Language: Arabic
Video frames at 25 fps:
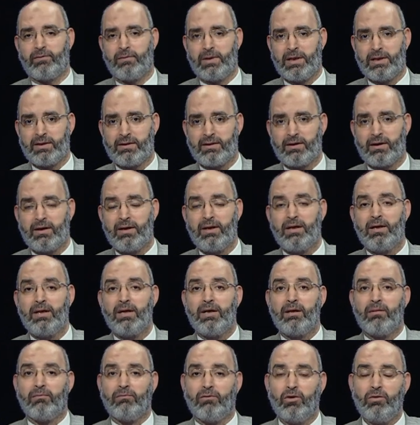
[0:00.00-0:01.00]
مصر
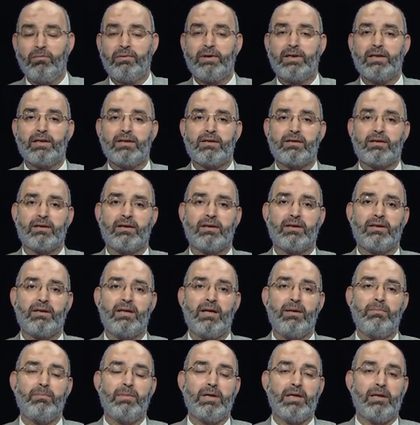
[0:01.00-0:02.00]
ممكن
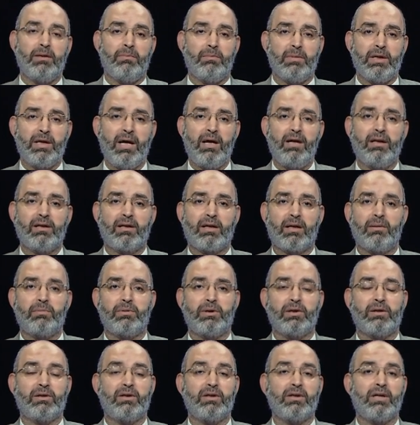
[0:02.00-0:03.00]
استخدام المياه
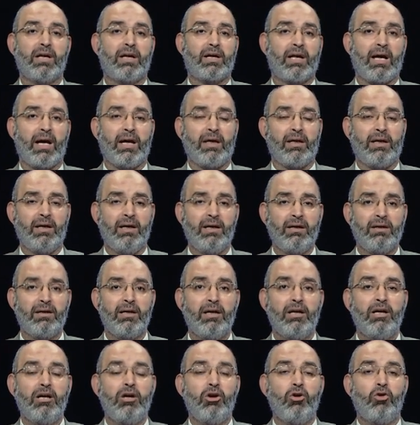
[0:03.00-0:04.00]
الكبريتية كعلاج
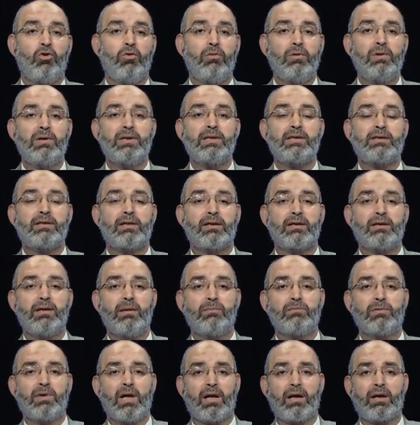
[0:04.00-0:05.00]
ممكن
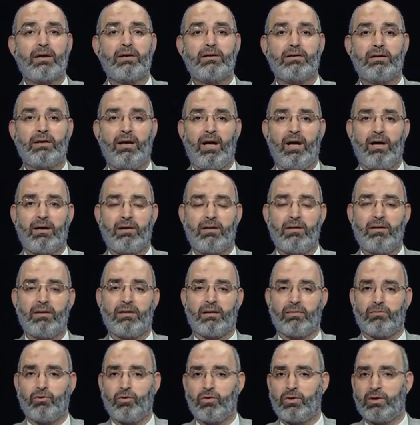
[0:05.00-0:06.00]
استخدام درجة
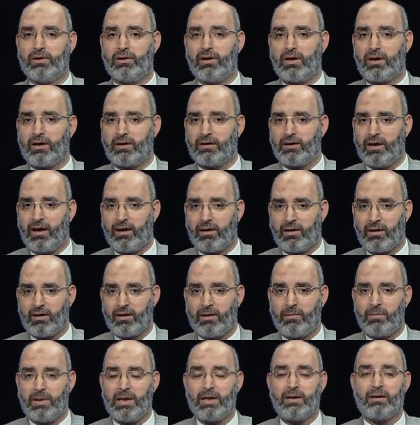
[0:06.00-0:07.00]
الحرارة ممكن درجة
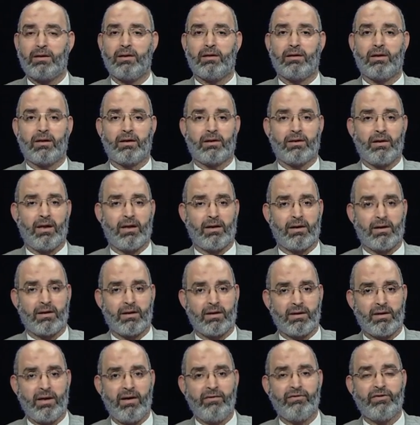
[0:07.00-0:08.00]
حرارة باردة درجة
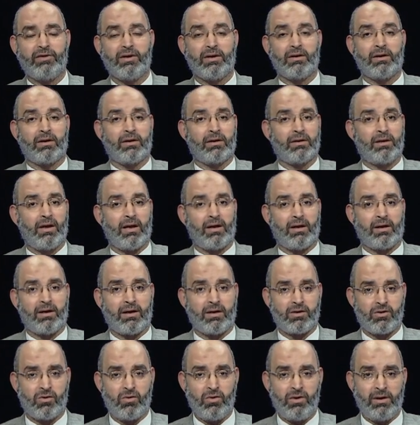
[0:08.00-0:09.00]
حرارة دافية درجة
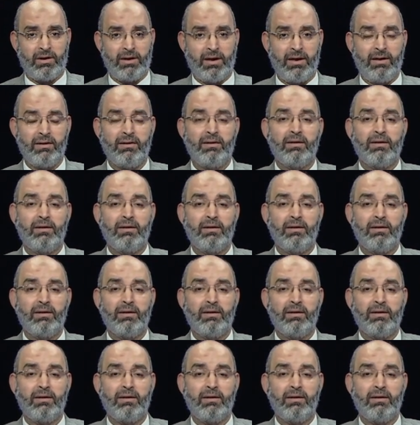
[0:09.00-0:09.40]
حرارة سخنة